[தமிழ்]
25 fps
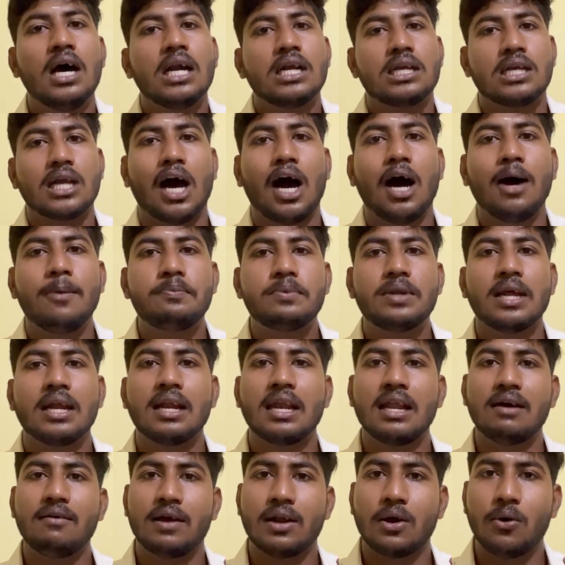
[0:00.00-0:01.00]
டாப்
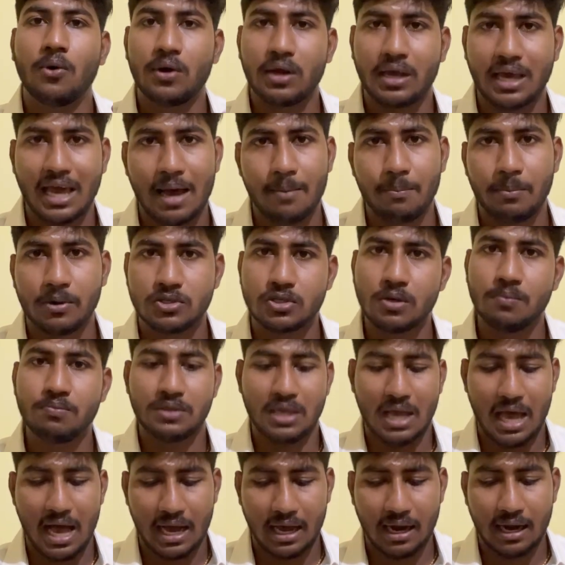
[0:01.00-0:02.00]
டென்ல வர ஒரு கேம்பஸும்
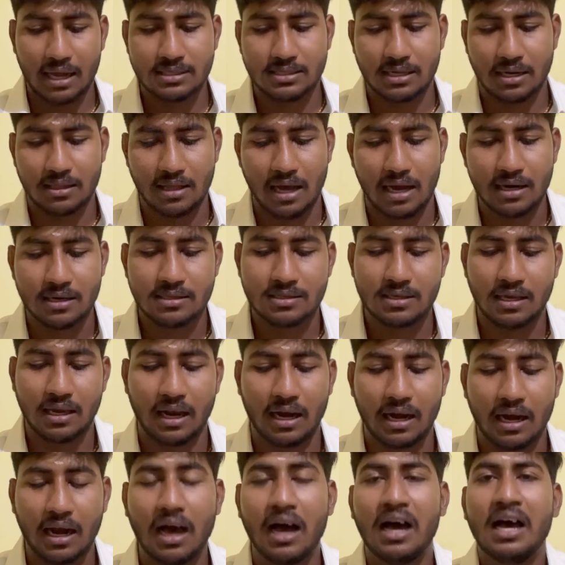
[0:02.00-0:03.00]
தியாகராஜர் தான்
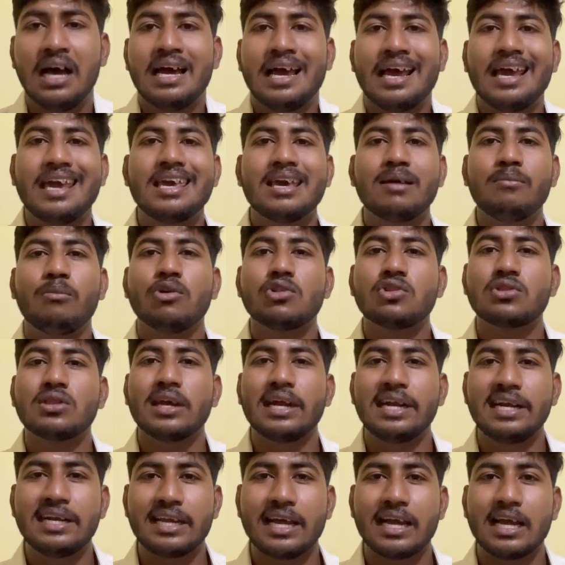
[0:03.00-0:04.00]
சரிங்களா இங்க மொத்த
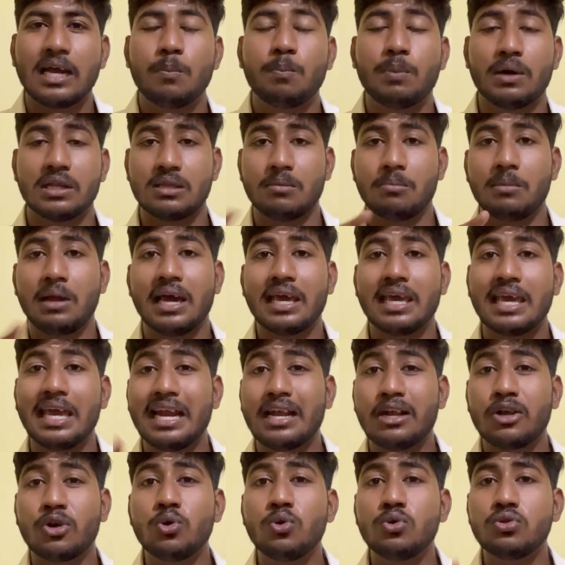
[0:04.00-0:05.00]
இன்டேக் பார்த்தோம்னா
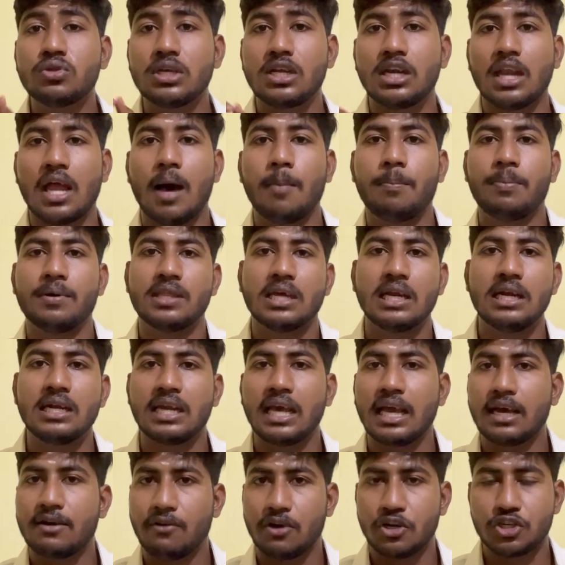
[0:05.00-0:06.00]
எட்நூத்தி நாற்பது
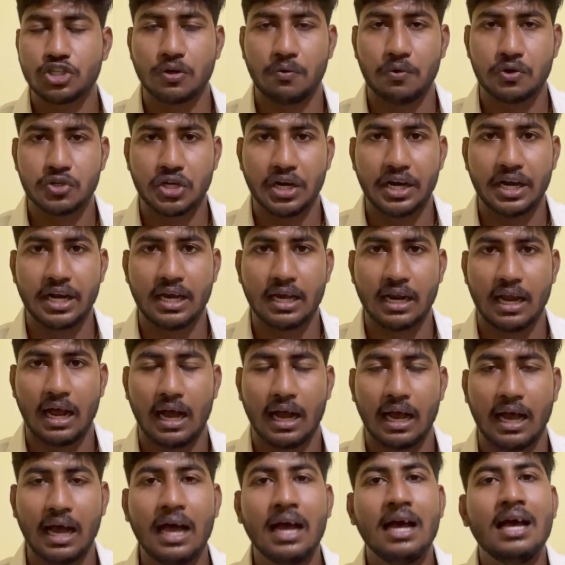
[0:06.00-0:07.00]
இன்டேக் வருஷம் வருஷம்
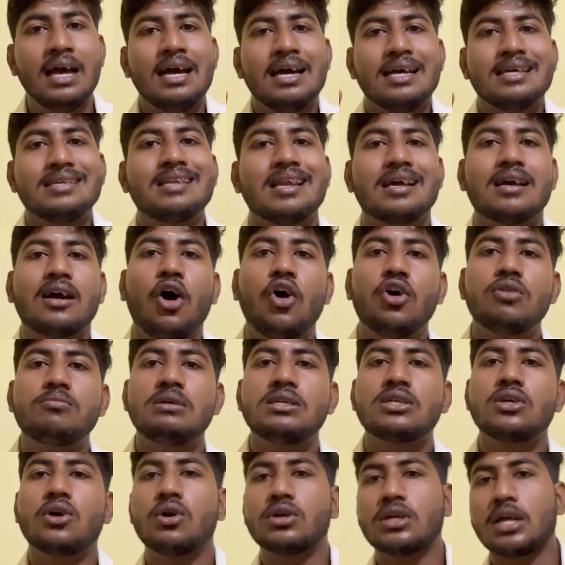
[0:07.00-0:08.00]
எடுக்கிறாங்க இதுல
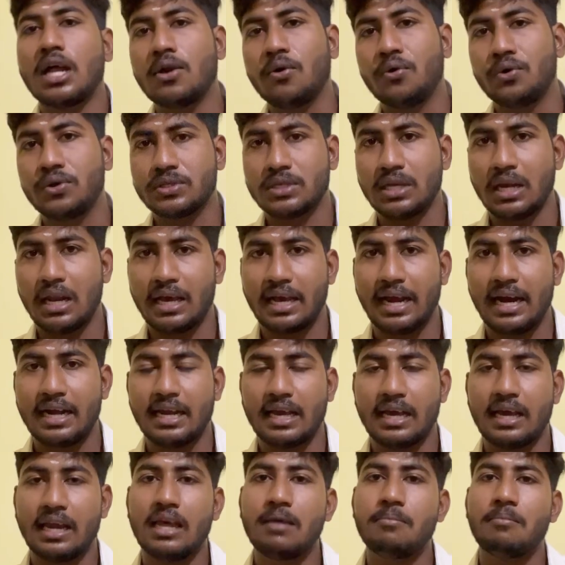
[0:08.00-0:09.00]
கவர்மெண்ட் கோட்டான ஒரு சில
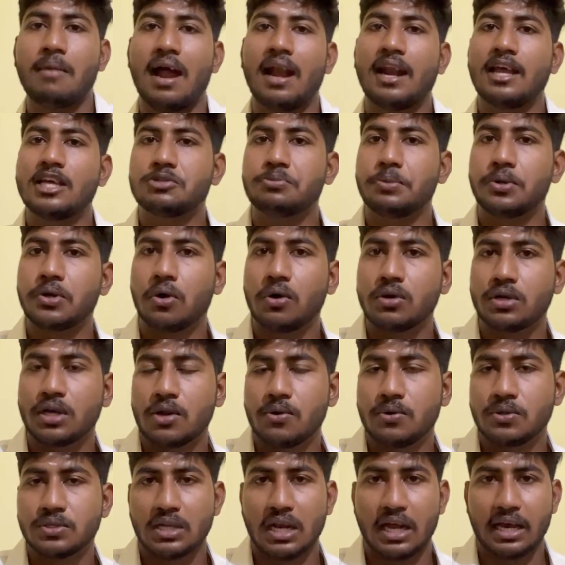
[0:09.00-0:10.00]
கேட்டகரி மேனேஜ்மெண்ட்
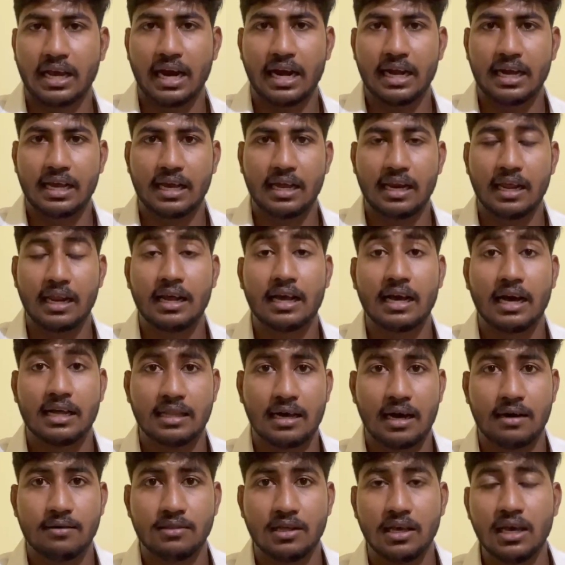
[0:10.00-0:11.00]
கோட்டான ஒரு சில கேட்டகரி இருக்கு
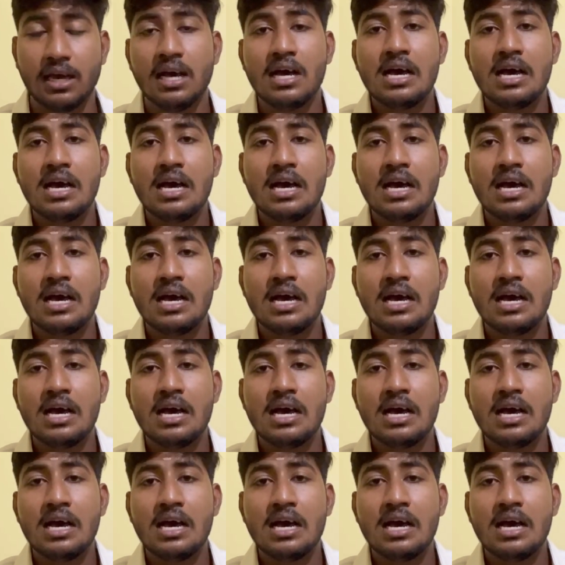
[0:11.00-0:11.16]
அதாவது